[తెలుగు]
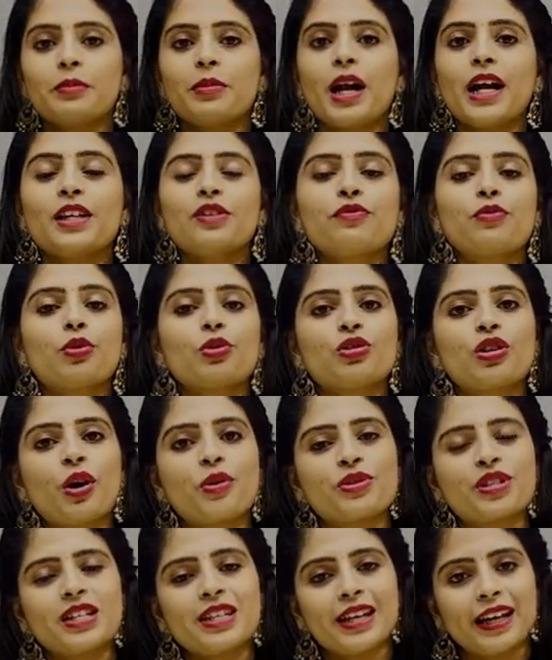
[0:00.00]
ప్రైస్ ఫోర్
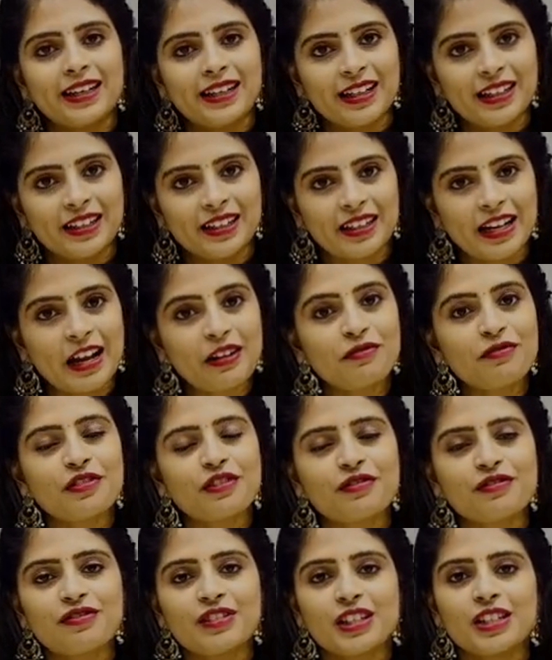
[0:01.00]
థౌజండ్ నైన్ హండ్రెడ్ అండ్
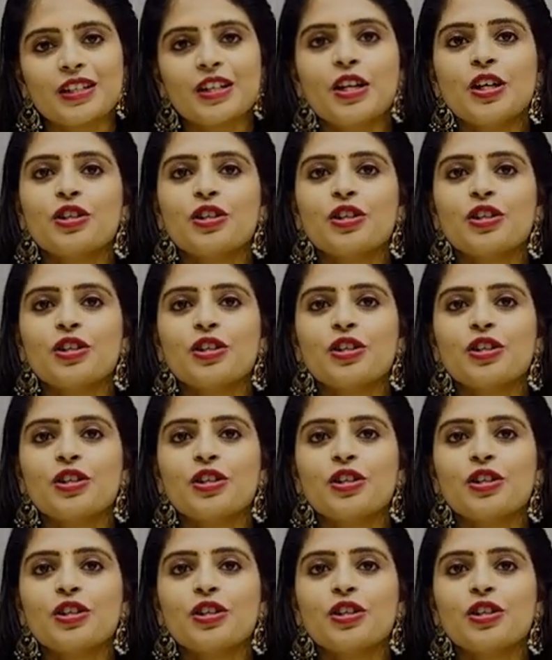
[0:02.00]
ఫిఫ్టీ